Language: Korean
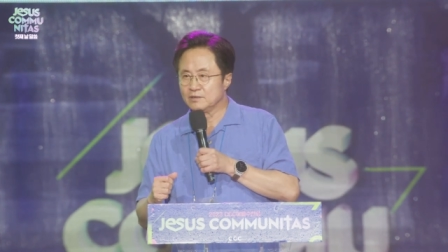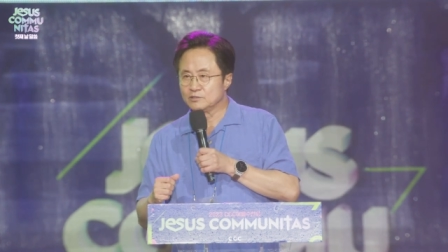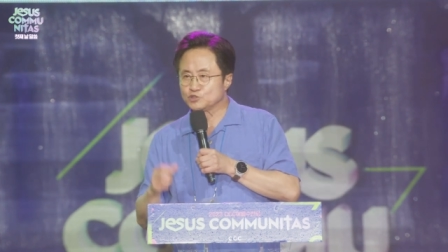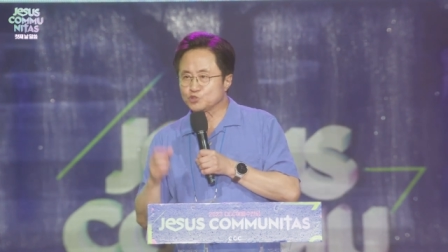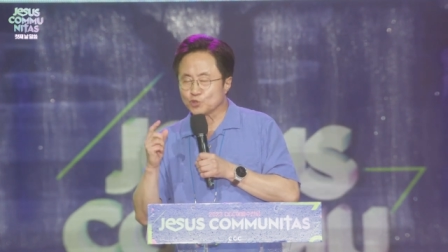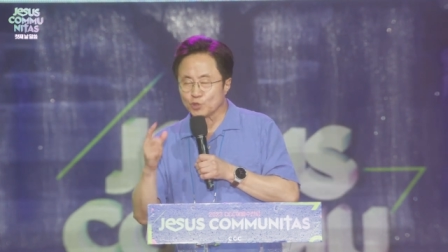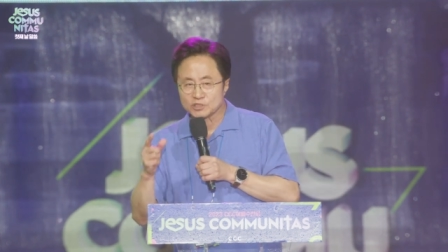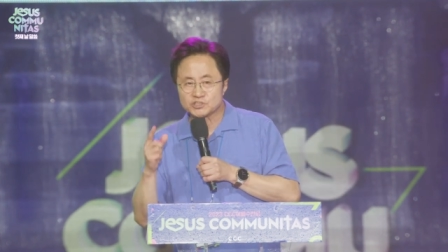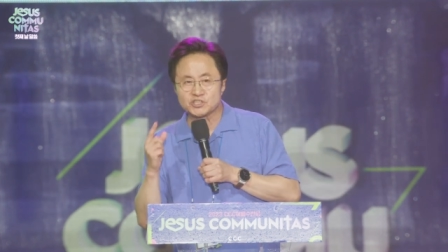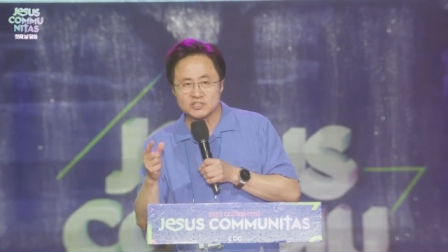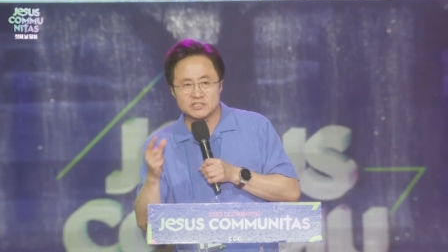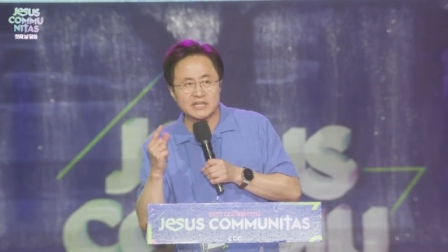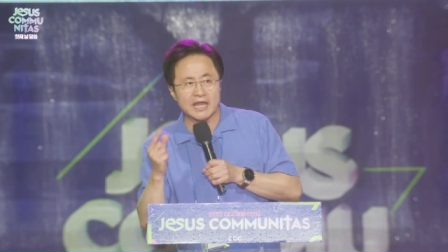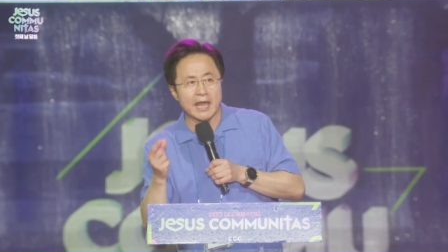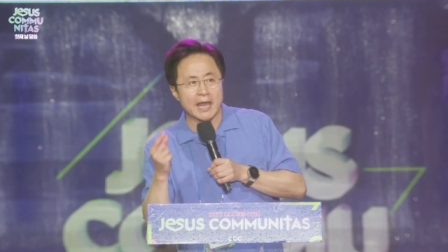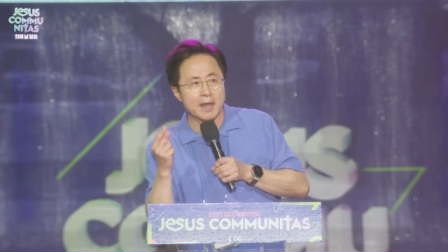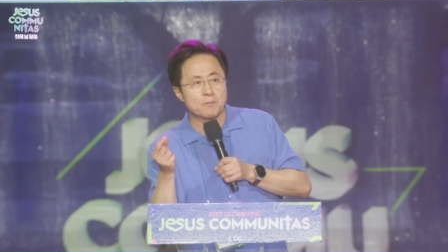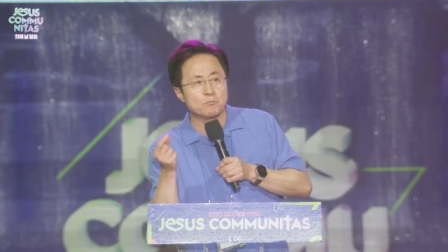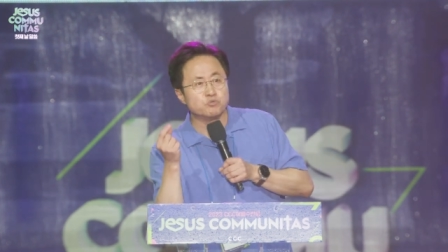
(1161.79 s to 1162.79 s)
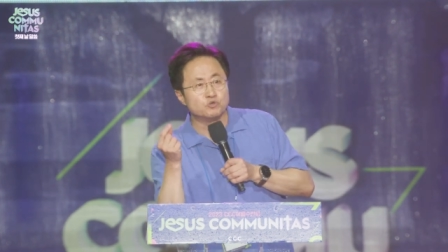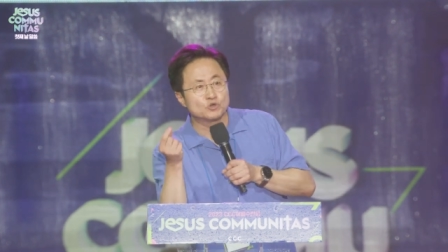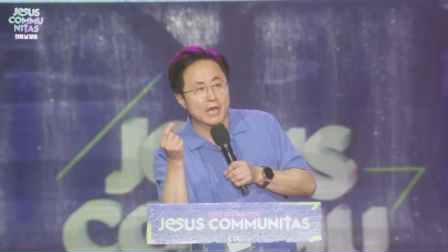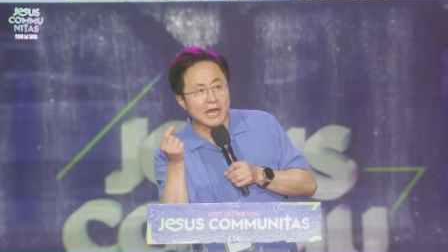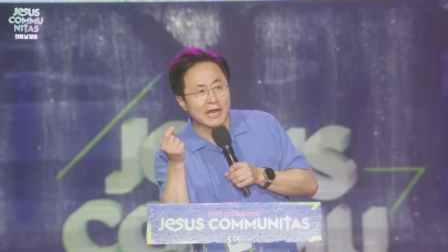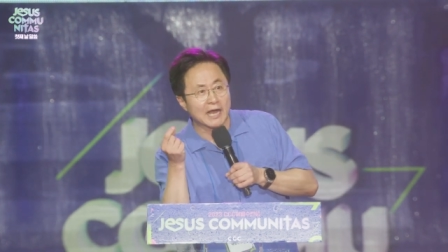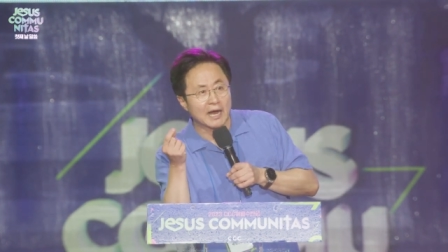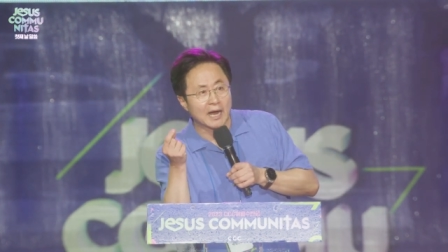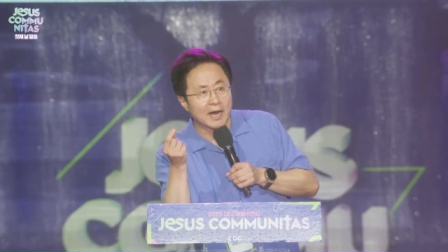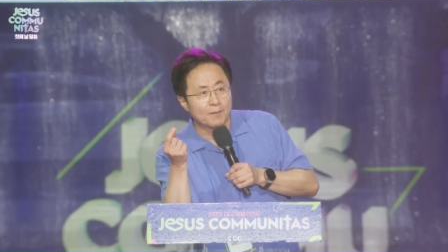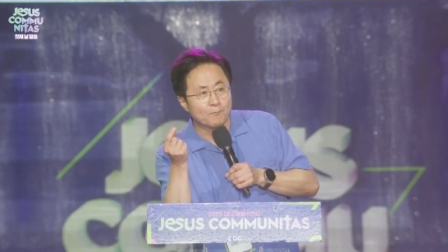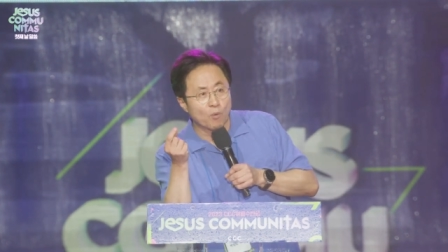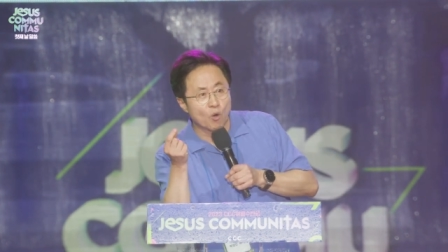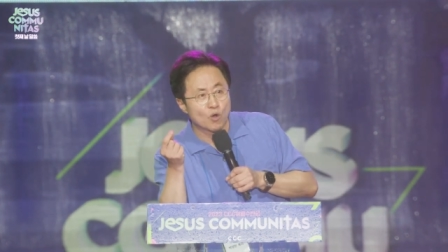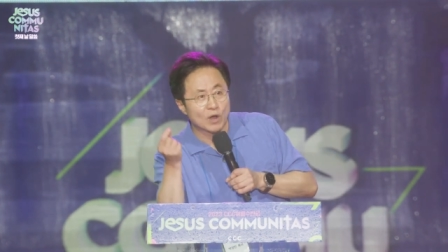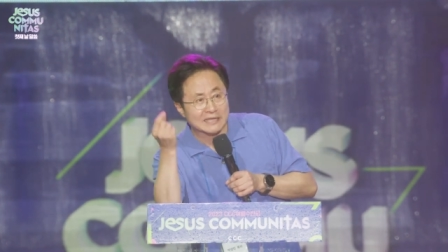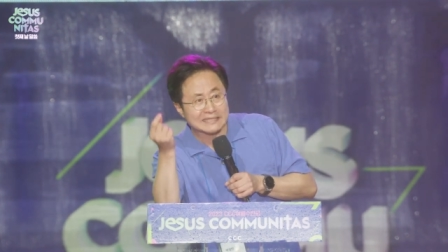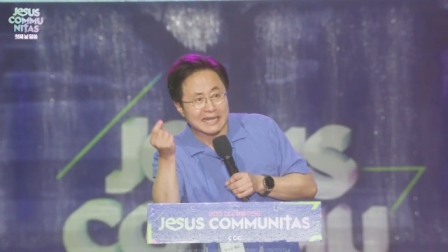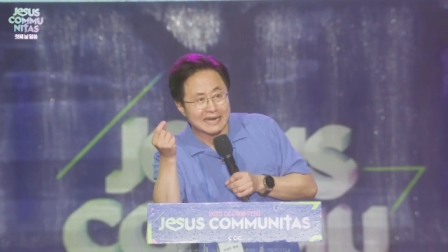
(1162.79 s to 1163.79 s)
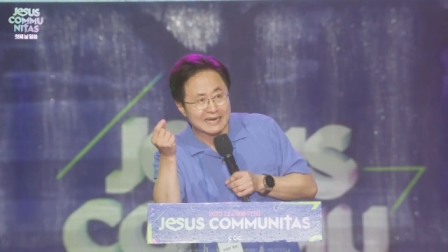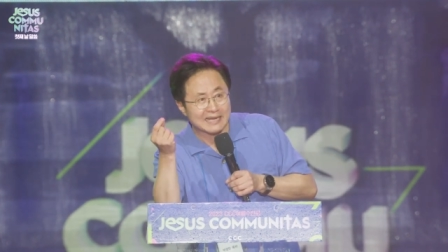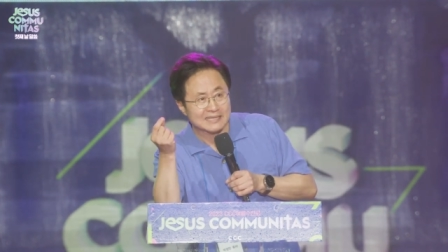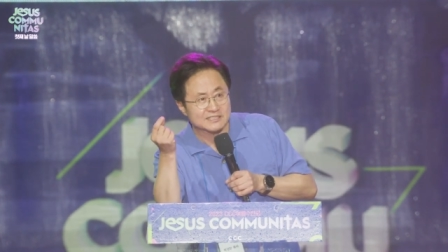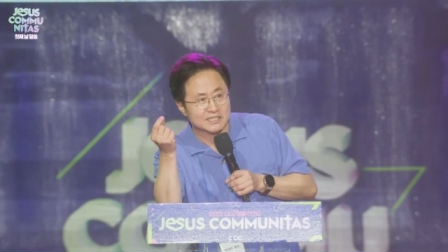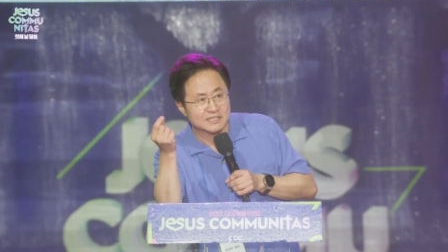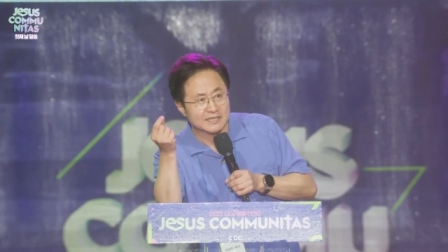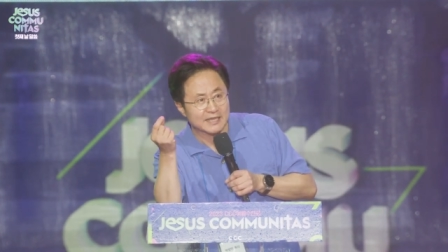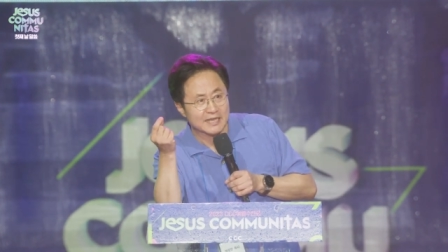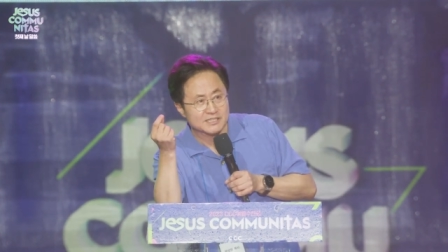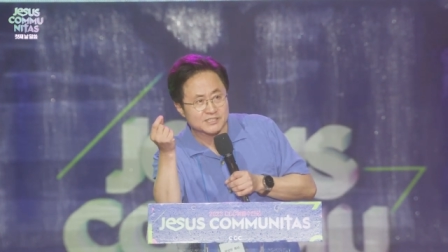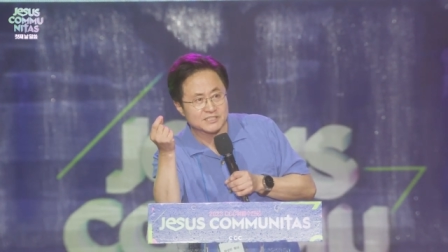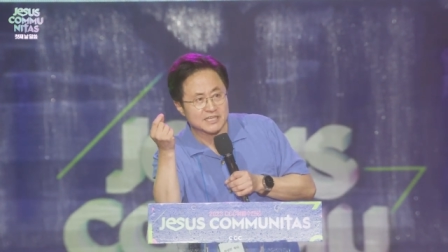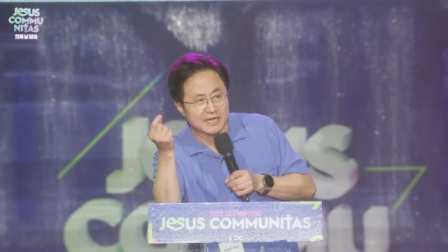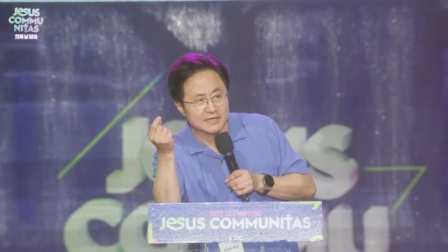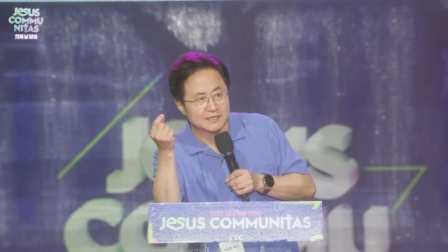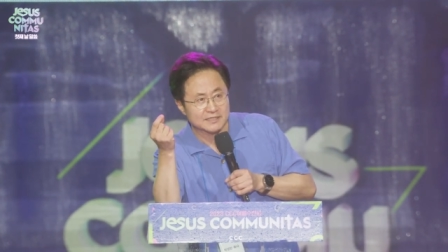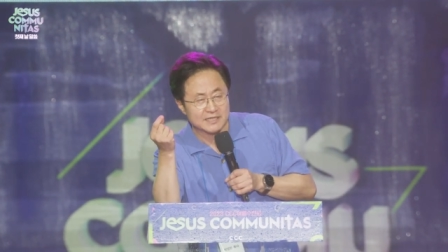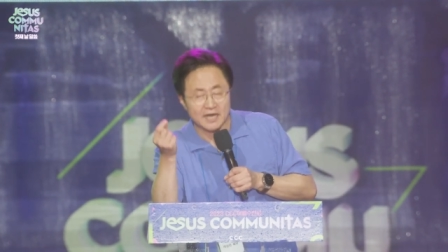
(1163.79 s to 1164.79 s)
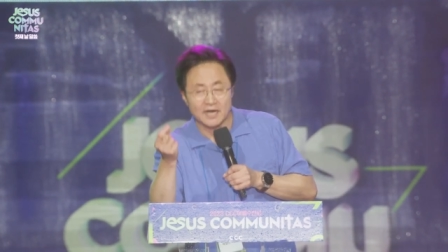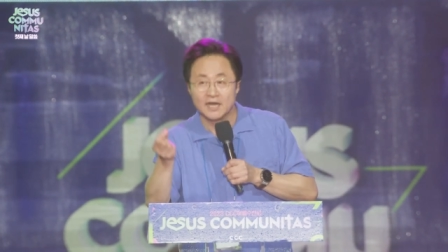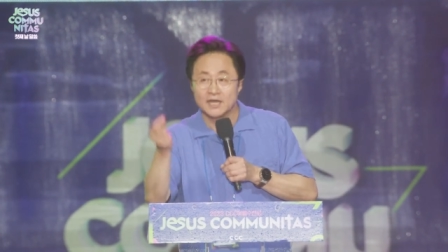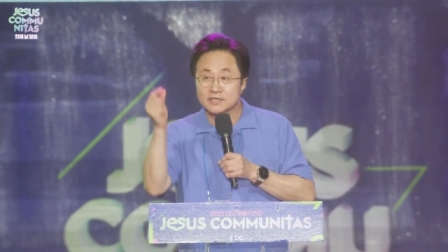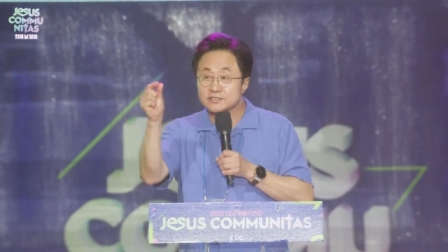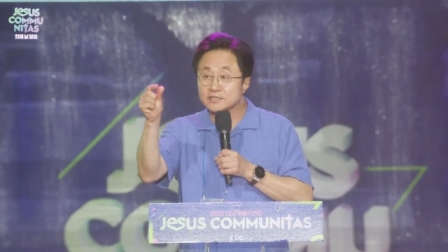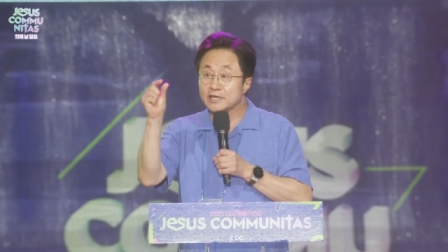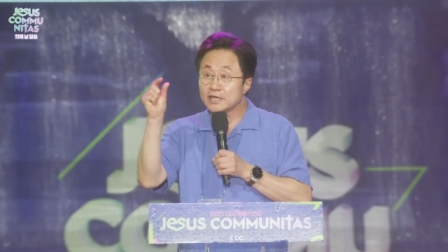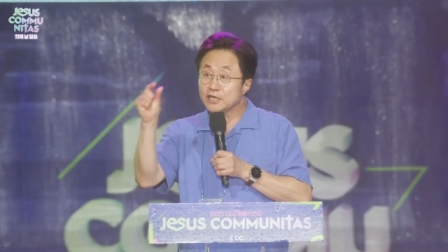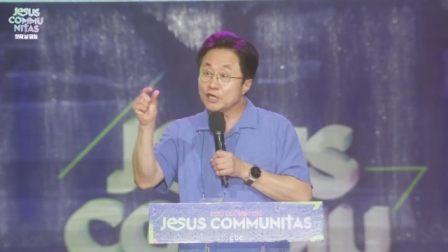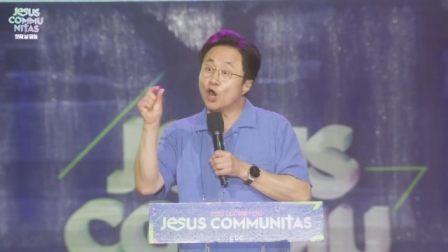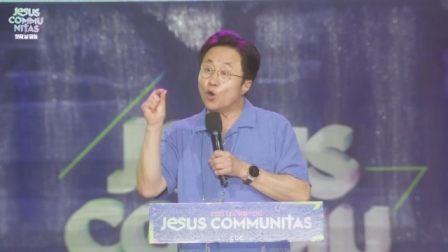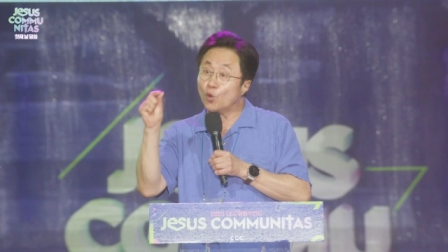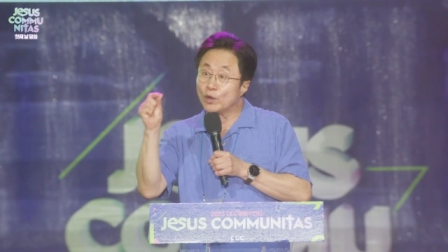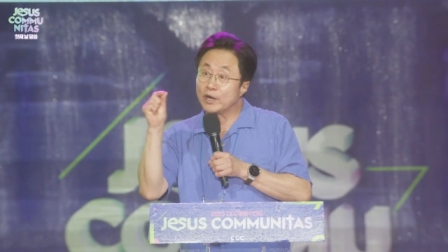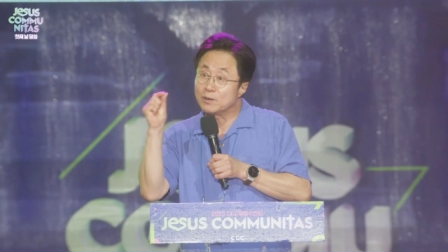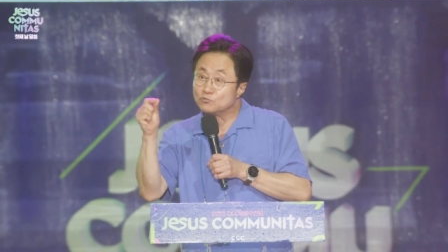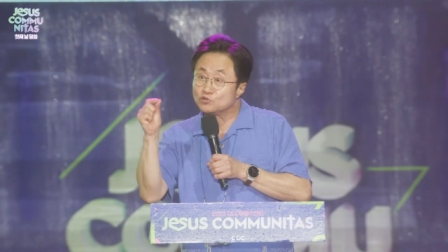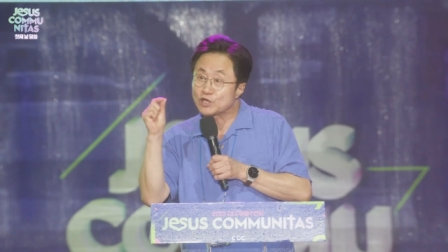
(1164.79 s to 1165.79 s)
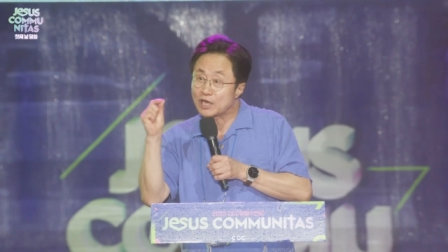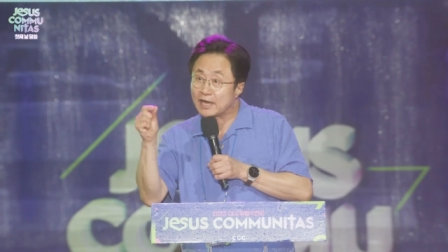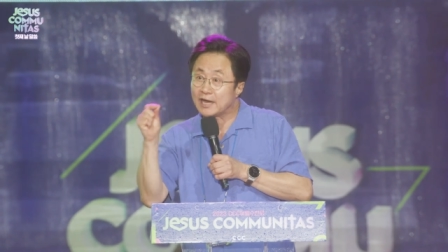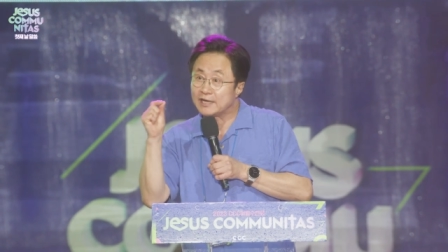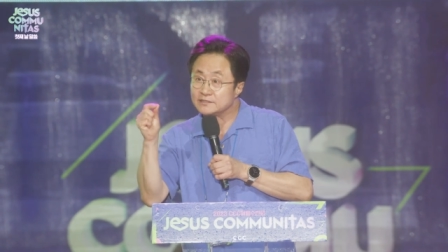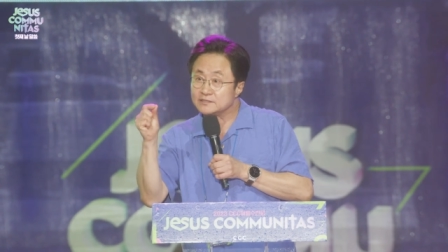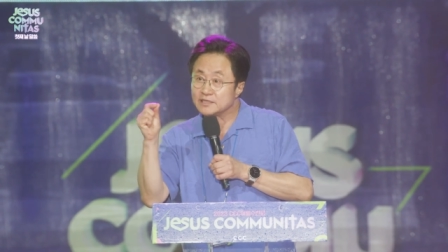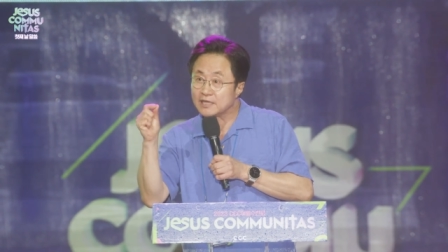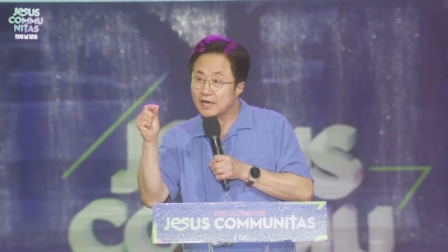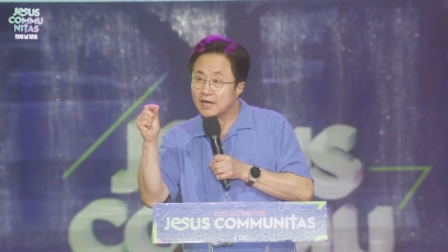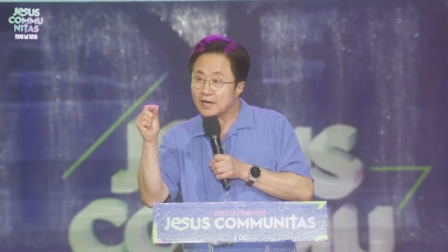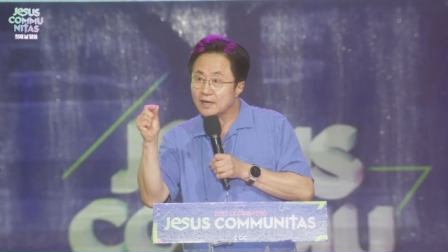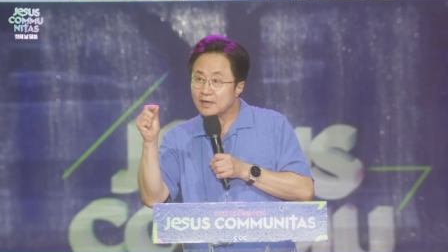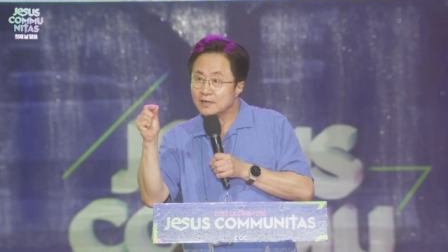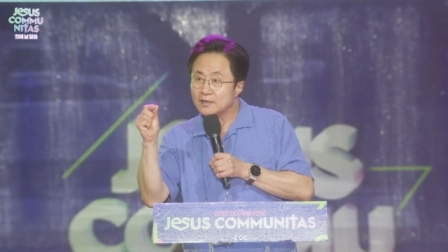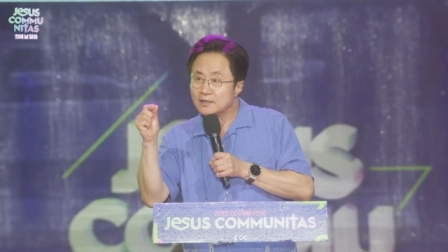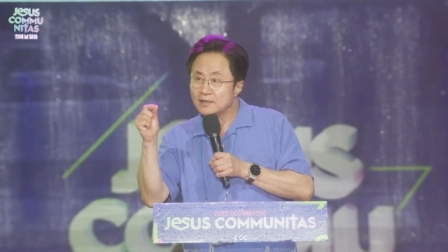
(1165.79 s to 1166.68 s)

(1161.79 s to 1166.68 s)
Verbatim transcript: 죽었을 때 무게가 뭔가 달라지는 게 있지 않느냐, 그게 영혼의 무게가 아니냐,